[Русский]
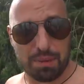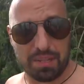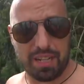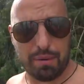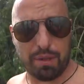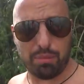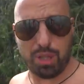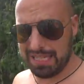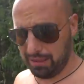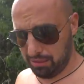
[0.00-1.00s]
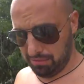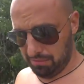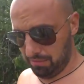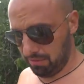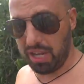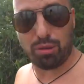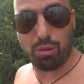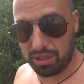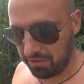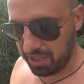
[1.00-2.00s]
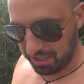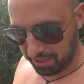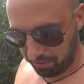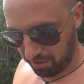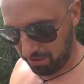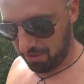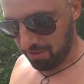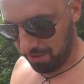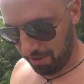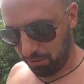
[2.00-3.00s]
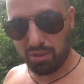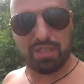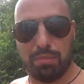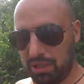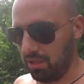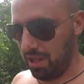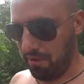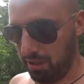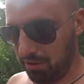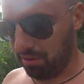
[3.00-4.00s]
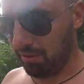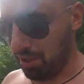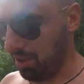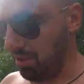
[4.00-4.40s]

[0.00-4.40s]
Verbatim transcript: по деревьям лазил? Я только в детстве. Давно забытый навык. Главное сейчас